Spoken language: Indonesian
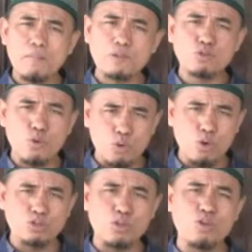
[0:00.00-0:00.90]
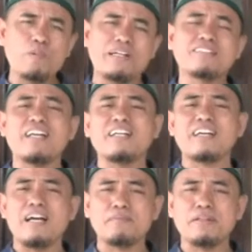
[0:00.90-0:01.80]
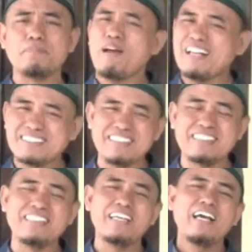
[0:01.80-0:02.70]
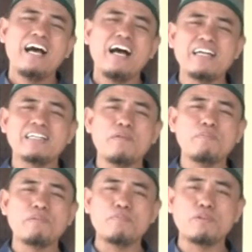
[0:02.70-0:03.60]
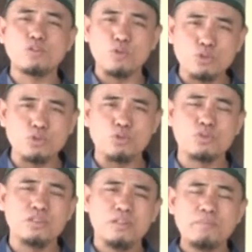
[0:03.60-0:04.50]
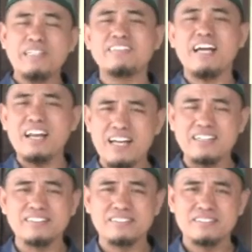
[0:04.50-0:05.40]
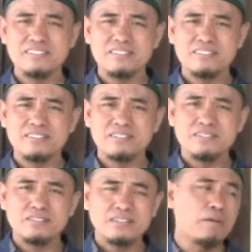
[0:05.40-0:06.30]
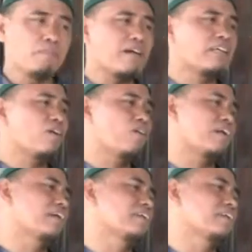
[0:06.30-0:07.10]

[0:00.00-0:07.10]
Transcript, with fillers: yang bersungguh-sungguh pada jalan kami pasti akan kami beri petunjuk, beri jalan. Dan bagi orang